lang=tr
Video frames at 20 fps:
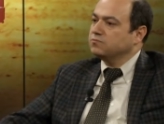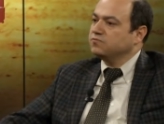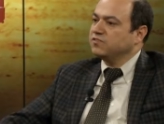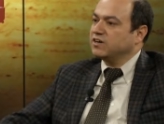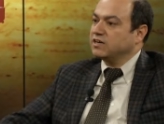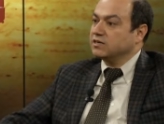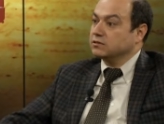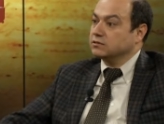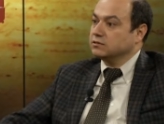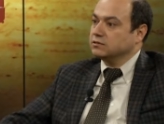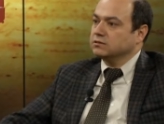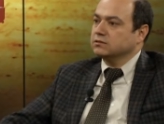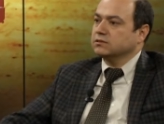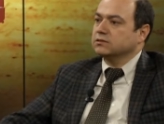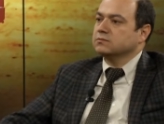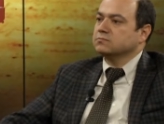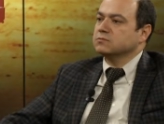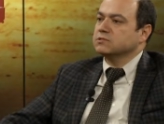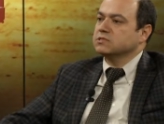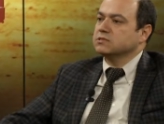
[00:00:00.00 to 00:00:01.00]

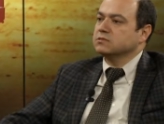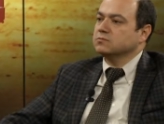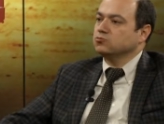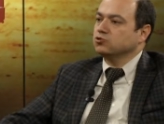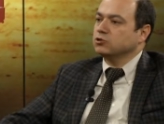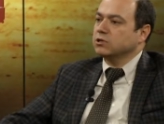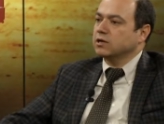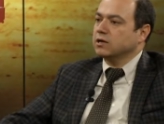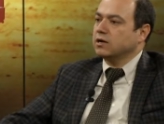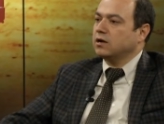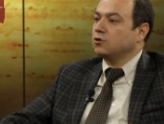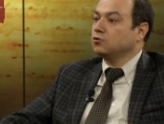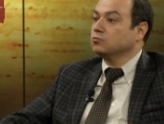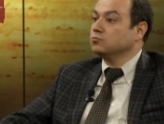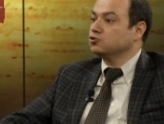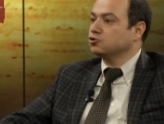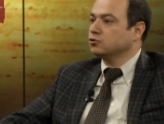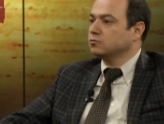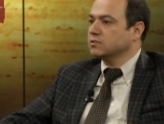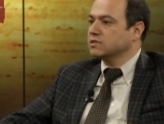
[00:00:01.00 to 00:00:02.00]
farklılıklarımızın mutlaka
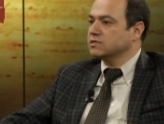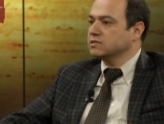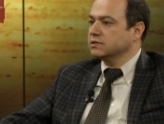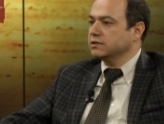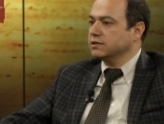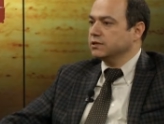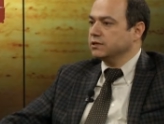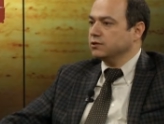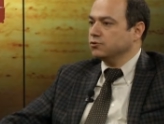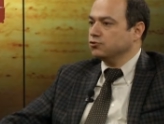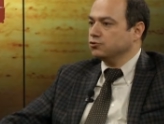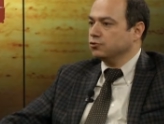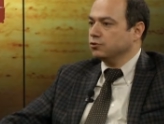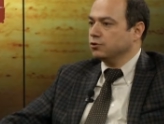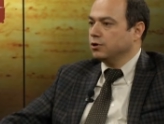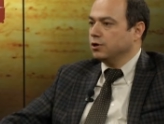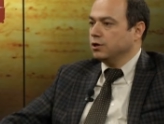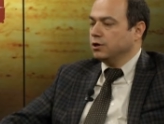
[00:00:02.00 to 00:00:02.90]
olmuş olması gerekiyor.